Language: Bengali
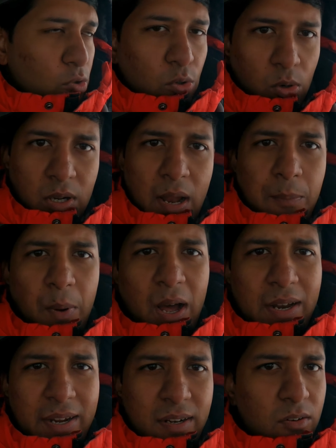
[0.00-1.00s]
টোটাল
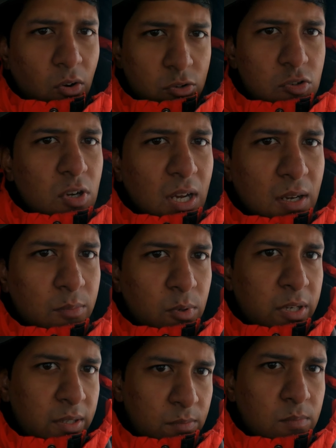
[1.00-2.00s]
পার হেড নশো টাকা
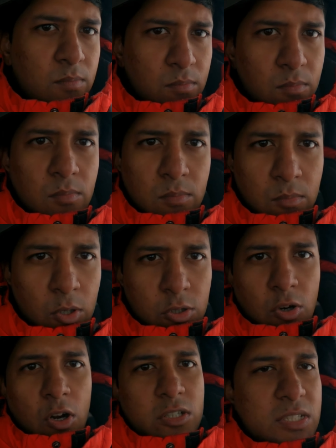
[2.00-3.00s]
মনে মতো
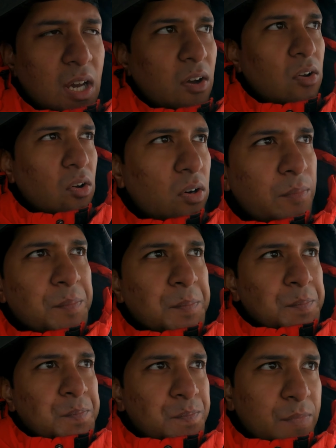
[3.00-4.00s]
খরচা হলো
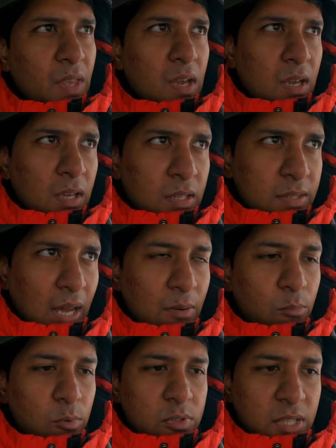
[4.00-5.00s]
তার
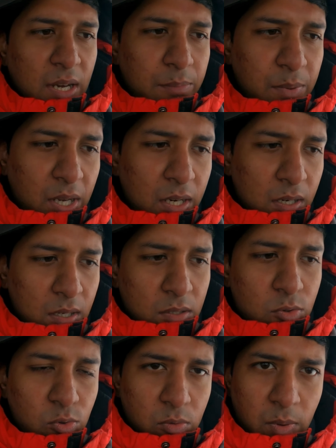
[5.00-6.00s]
মধ্যে আপনার
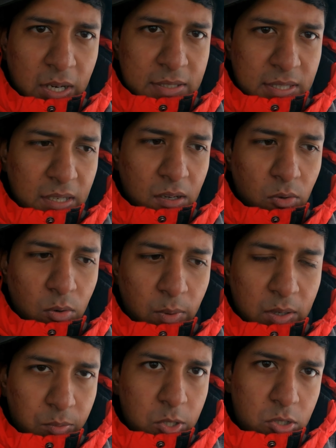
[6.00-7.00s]
তুলমার্গ থেকে
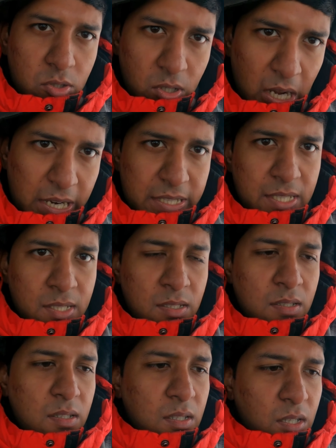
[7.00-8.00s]
গুলমার্গ পর্যন্ত গাড়ি
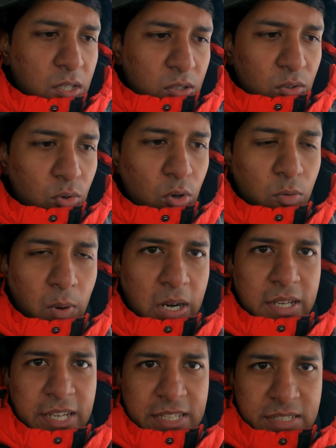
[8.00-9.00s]

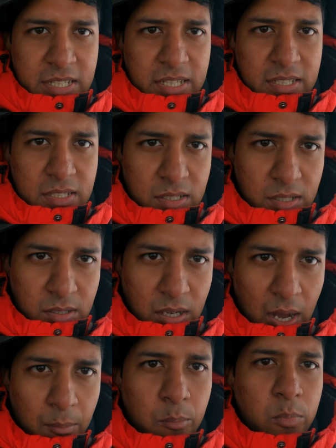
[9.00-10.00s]
গুলমার্গের যে
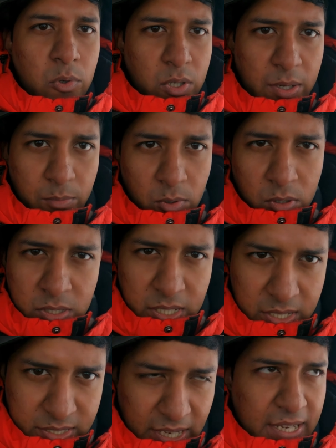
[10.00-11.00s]
গামবুট এবং যে
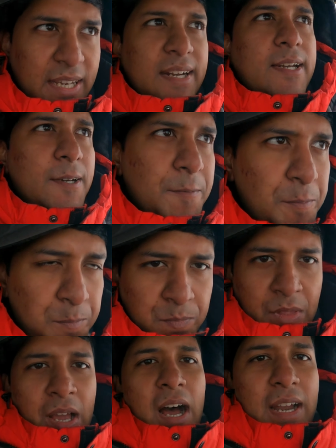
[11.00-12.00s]
জ্যাকেট
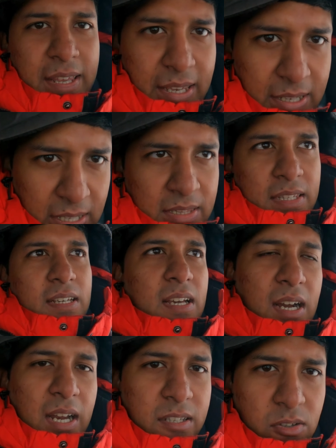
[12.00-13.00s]
আর এখান থেকে
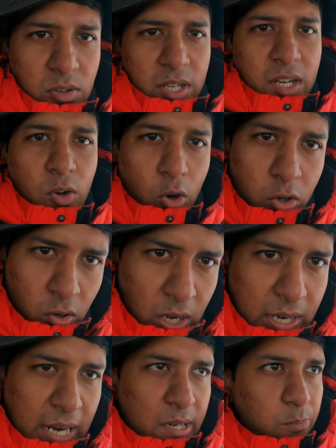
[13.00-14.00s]
গাড়ি করে গন্ডোলা
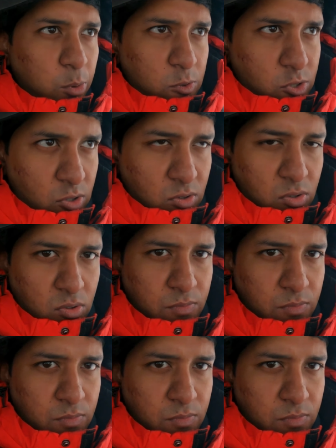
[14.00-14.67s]
রাইড পর্যন্ত